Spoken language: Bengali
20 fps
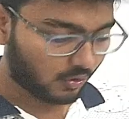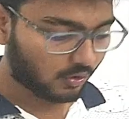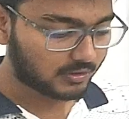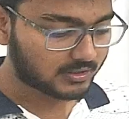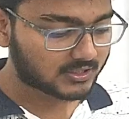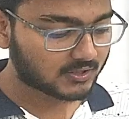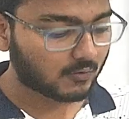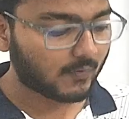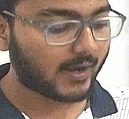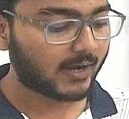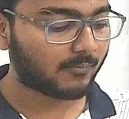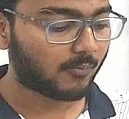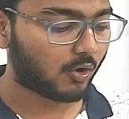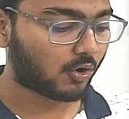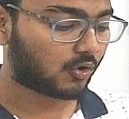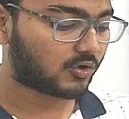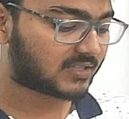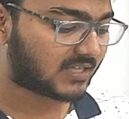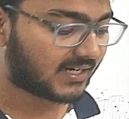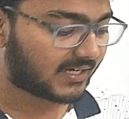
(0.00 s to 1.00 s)
হোল স্কোয়ার
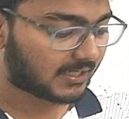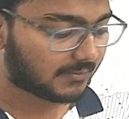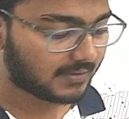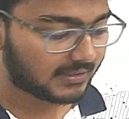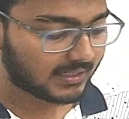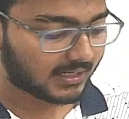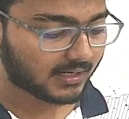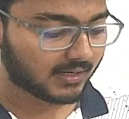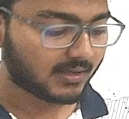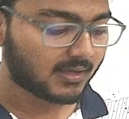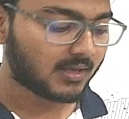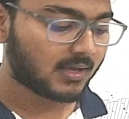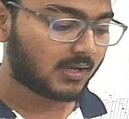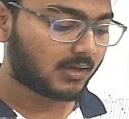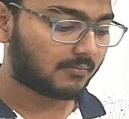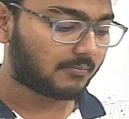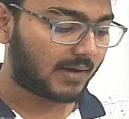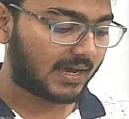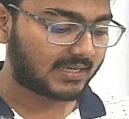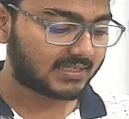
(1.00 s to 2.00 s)
বর্গ সেন্টিমিটার
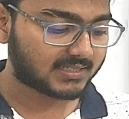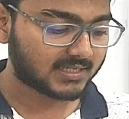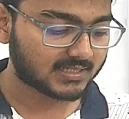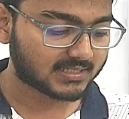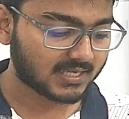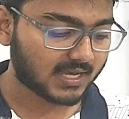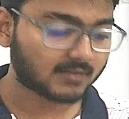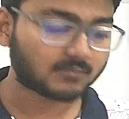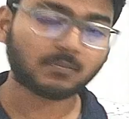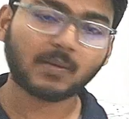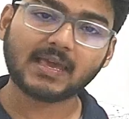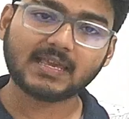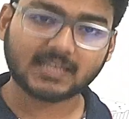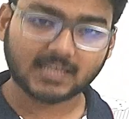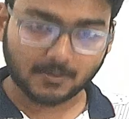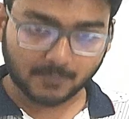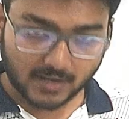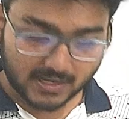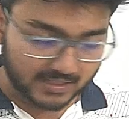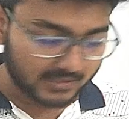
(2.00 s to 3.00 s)
বাইশের সাত
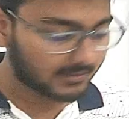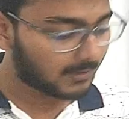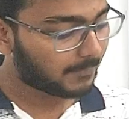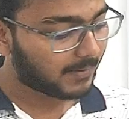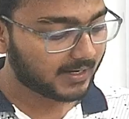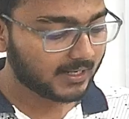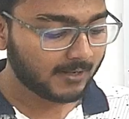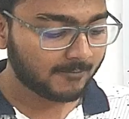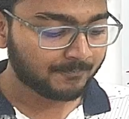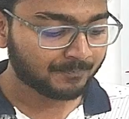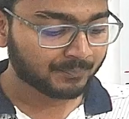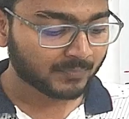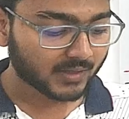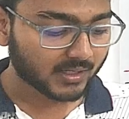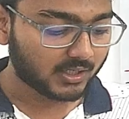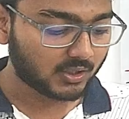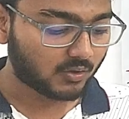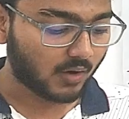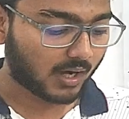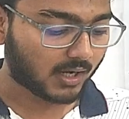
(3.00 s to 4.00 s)
পাইকে আমরা লিখতে পারি
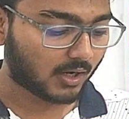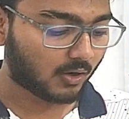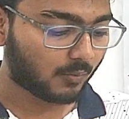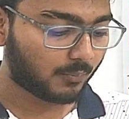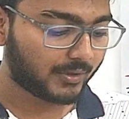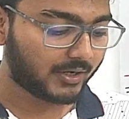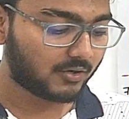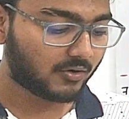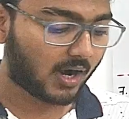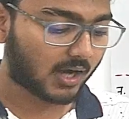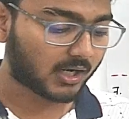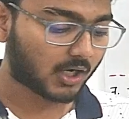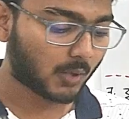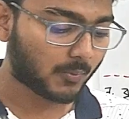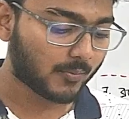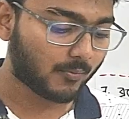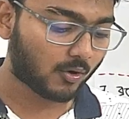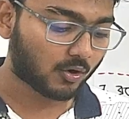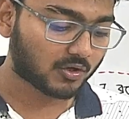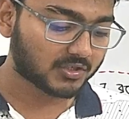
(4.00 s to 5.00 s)
ইন্টু আটানব্বই ইন্টু
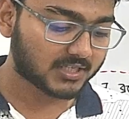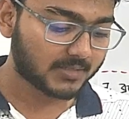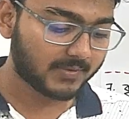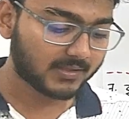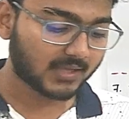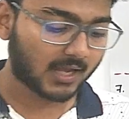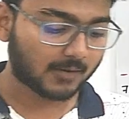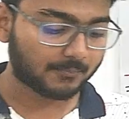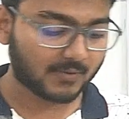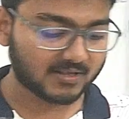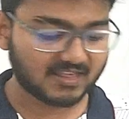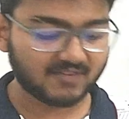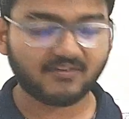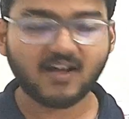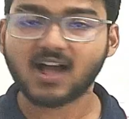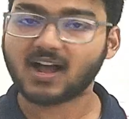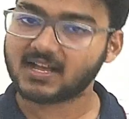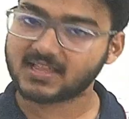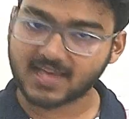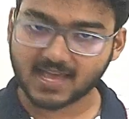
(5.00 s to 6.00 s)
আটানব্বই বর্গ সেমি তার পাশে
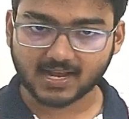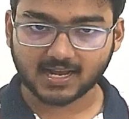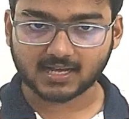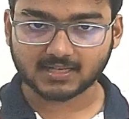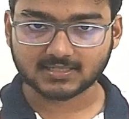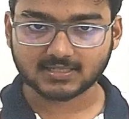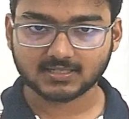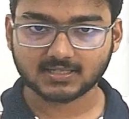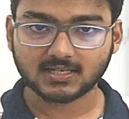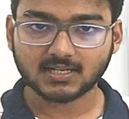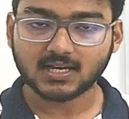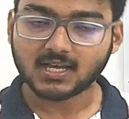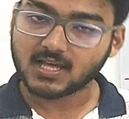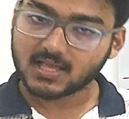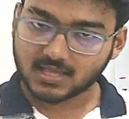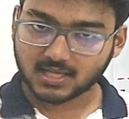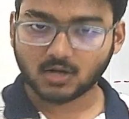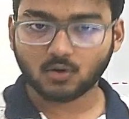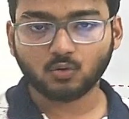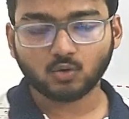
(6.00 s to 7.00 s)
ফাঁকা জায়গা আছে
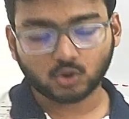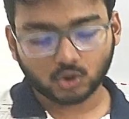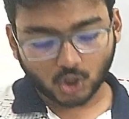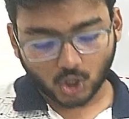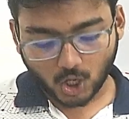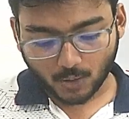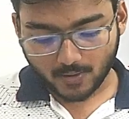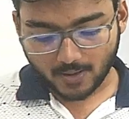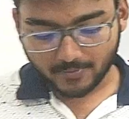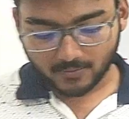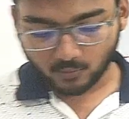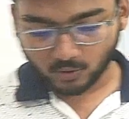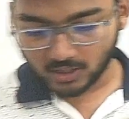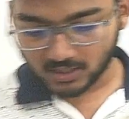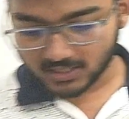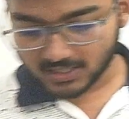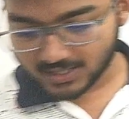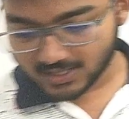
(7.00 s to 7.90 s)
সেটার উত্তর হবে আমি বলে